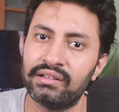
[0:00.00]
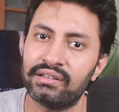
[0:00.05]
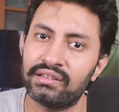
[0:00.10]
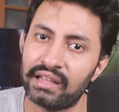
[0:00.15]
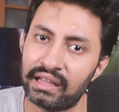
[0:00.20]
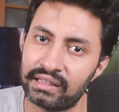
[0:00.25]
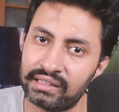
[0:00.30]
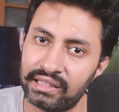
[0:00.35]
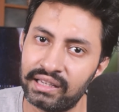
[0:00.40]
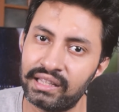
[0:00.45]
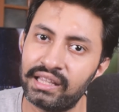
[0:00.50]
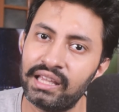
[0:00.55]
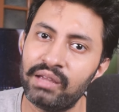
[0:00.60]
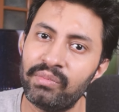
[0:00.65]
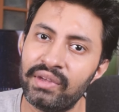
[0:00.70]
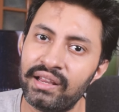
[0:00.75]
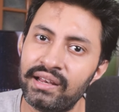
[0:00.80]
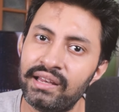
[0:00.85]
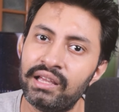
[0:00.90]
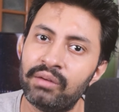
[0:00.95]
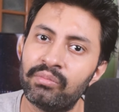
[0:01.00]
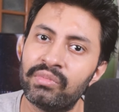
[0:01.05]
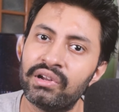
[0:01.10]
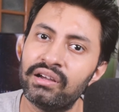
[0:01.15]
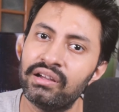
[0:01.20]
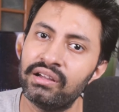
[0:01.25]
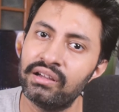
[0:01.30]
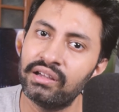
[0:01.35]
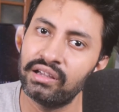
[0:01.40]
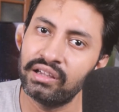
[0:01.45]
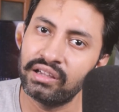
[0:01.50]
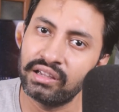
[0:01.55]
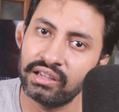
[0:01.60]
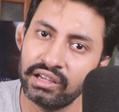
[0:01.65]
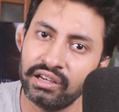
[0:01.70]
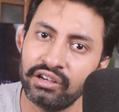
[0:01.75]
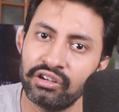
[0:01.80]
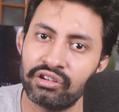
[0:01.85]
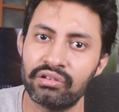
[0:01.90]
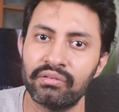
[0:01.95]
তাদেরকেই মেনলি আমরা
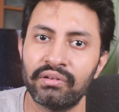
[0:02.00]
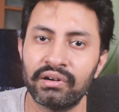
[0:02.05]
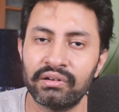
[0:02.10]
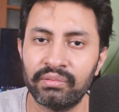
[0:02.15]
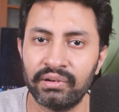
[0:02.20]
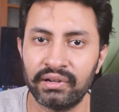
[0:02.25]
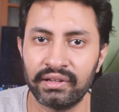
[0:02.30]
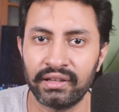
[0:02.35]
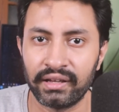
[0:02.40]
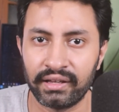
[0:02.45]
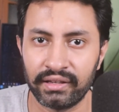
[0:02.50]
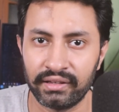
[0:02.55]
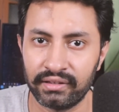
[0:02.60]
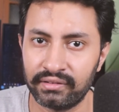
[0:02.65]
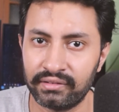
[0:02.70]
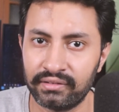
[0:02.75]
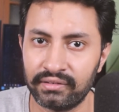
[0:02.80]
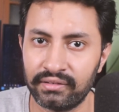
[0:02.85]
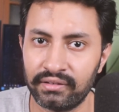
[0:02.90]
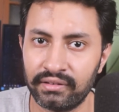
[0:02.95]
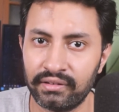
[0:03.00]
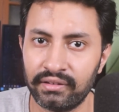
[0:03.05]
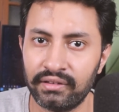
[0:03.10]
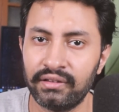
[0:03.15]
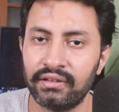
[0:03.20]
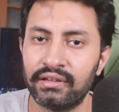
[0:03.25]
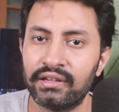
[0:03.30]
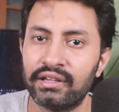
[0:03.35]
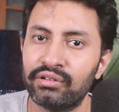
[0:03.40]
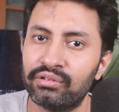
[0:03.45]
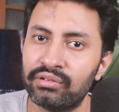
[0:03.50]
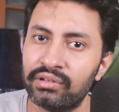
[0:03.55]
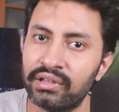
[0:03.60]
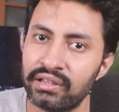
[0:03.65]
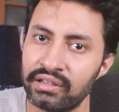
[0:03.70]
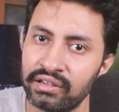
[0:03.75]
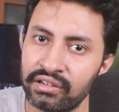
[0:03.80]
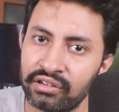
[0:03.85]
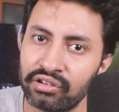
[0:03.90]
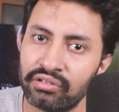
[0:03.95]
ইন্ট্রোভার্ট বলে থাকি কিন্তু এই
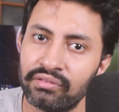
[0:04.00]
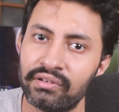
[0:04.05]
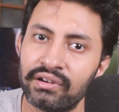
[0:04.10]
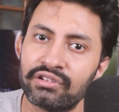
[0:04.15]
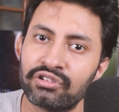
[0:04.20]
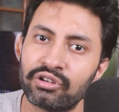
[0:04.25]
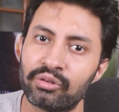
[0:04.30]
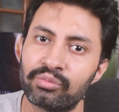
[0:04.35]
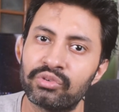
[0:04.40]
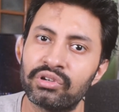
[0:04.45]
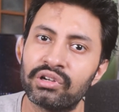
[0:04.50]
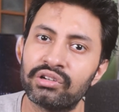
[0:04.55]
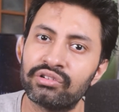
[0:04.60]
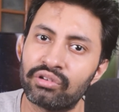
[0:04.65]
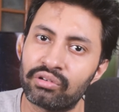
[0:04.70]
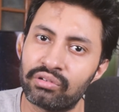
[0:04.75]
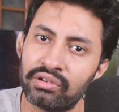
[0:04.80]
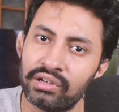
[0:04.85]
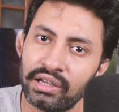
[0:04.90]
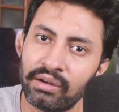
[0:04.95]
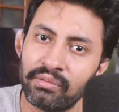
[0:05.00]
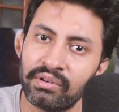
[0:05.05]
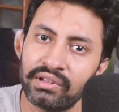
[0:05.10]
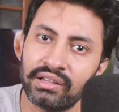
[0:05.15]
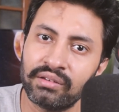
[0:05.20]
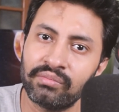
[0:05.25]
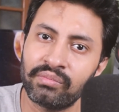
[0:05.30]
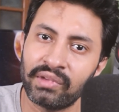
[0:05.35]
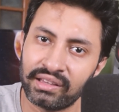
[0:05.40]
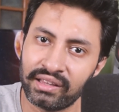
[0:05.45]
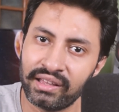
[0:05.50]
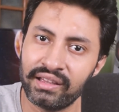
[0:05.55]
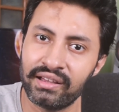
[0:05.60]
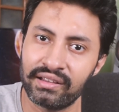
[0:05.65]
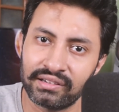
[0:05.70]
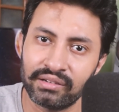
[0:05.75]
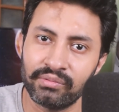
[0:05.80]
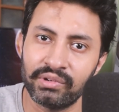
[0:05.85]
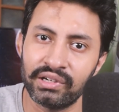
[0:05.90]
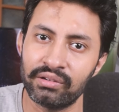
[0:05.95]
ইন্ট্রোভার্ট শব্দটা যখনই আমাদের মাথায়
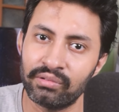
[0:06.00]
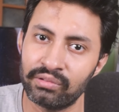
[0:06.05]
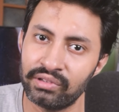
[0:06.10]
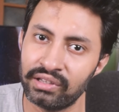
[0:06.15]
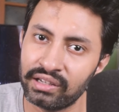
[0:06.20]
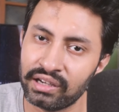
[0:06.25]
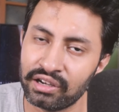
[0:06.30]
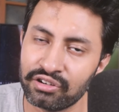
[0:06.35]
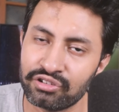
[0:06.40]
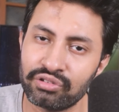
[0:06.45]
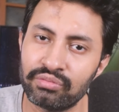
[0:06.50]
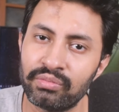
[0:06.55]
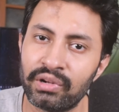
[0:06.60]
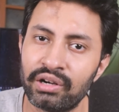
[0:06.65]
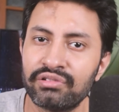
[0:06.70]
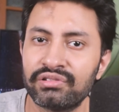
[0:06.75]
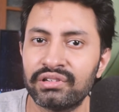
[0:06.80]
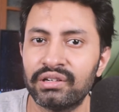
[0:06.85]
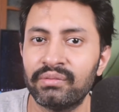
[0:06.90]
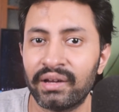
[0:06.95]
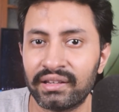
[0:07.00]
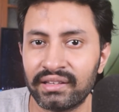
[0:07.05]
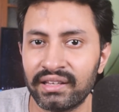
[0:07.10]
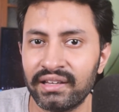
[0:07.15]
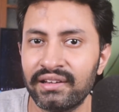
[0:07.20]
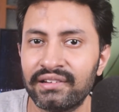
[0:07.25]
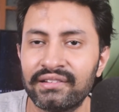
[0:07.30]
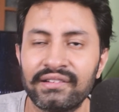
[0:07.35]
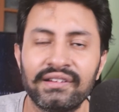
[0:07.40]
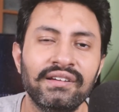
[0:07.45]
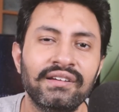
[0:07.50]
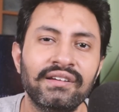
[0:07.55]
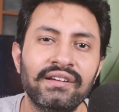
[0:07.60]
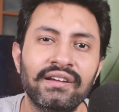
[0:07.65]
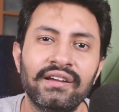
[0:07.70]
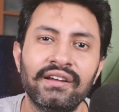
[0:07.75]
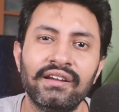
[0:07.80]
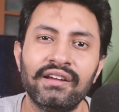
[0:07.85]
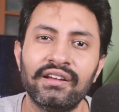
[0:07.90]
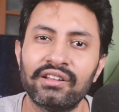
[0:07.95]
আসে মানে অধিকাংশ মানুষের মাথায় আসে
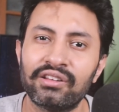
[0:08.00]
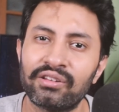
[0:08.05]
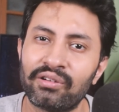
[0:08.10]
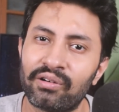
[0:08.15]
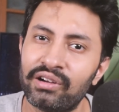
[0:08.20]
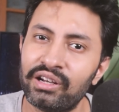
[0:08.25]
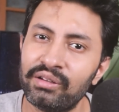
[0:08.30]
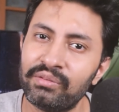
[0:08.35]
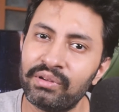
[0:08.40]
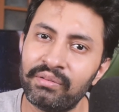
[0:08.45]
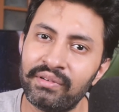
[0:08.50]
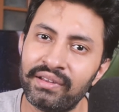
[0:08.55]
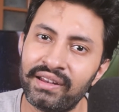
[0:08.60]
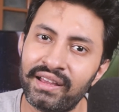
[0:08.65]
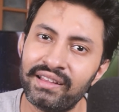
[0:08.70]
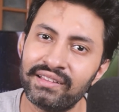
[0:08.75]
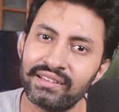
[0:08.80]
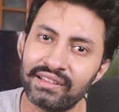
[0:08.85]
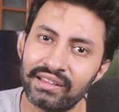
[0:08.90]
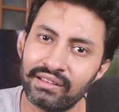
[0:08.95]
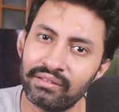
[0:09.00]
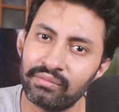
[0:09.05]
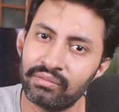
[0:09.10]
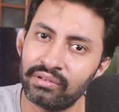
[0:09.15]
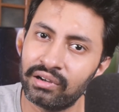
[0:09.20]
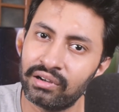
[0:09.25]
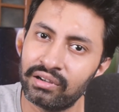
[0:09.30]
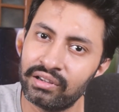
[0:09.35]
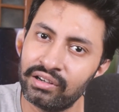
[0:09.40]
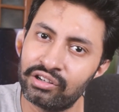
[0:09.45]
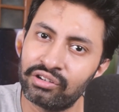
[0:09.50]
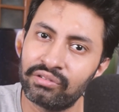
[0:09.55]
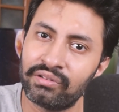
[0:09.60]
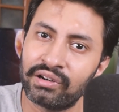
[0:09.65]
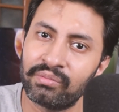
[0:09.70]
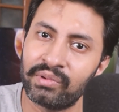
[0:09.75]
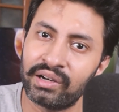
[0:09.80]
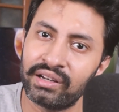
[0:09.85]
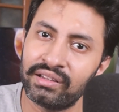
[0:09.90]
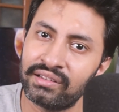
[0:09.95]
তখনই ভেবে নেয় যে
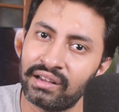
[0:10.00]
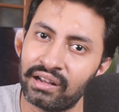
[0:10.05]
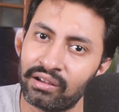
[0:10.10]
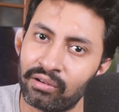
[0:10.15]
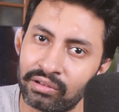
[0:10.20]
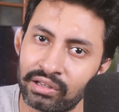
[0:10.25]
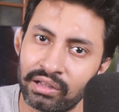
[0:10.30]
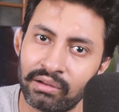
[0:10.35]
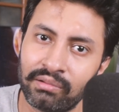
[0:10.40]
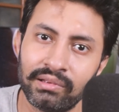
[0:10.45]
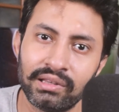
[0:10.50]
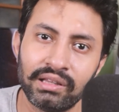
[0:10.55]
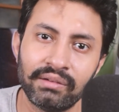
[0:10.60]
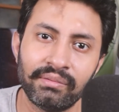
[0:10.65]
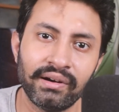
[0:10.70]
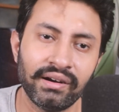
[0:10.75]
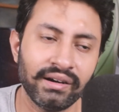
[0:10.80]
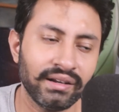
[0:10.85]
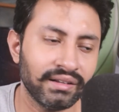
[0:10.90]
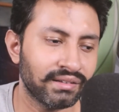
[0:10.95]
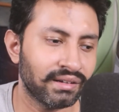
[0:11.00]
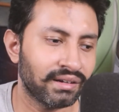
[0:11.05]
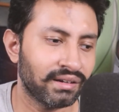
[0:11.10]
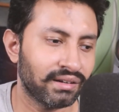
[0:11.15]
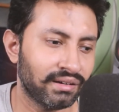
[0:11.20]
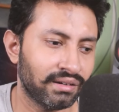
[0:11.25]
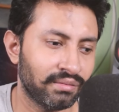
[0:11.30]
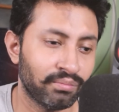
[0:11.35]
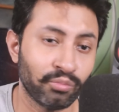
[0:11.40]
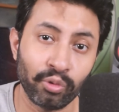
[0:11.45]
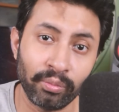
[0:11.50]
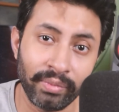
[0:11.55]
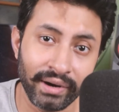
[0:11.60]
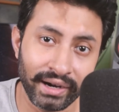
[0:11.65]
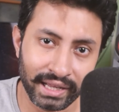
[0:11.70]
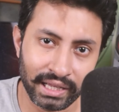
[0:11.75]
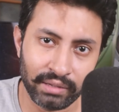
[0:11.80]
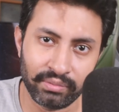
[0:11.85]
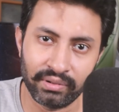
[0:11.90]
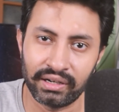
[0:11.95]
ইন্ট্রোভার্ট মানে যারা কথা বলতে পারে না যারা বোবা
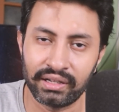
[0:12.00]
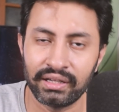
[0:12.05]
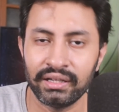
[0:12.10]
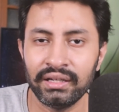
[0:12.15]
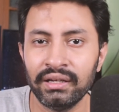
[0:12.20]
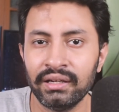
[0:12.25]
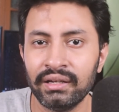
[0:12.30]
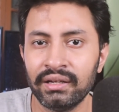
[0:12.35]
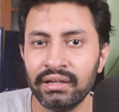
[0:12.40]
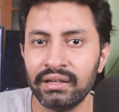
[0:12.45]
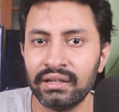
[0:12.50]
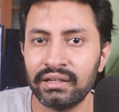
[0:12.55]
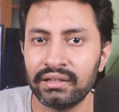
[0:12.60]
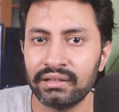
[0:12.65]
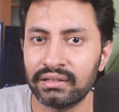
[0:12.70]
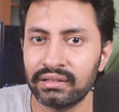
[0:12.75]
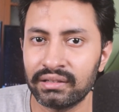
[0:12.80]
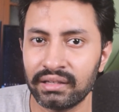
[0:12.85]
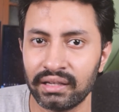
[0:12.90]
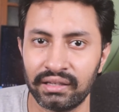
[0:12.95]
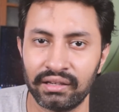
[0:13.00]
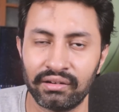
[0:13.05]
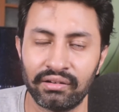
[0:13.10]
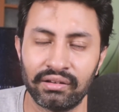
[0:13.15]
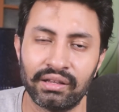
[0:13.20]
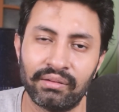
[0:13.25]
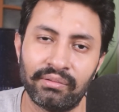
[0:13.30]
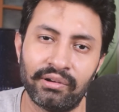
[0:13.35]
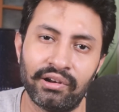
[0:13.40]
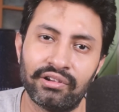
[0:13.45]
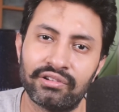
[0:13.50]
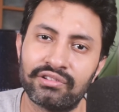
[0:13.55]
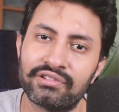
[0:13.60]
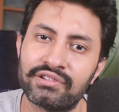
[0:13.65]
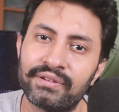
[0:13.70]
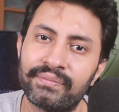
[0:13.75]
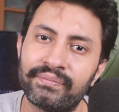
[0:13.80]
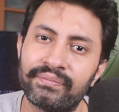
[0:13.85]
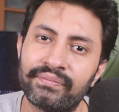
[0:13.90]
টাইপ আর কি তাদের কথা বলা হচ্ছে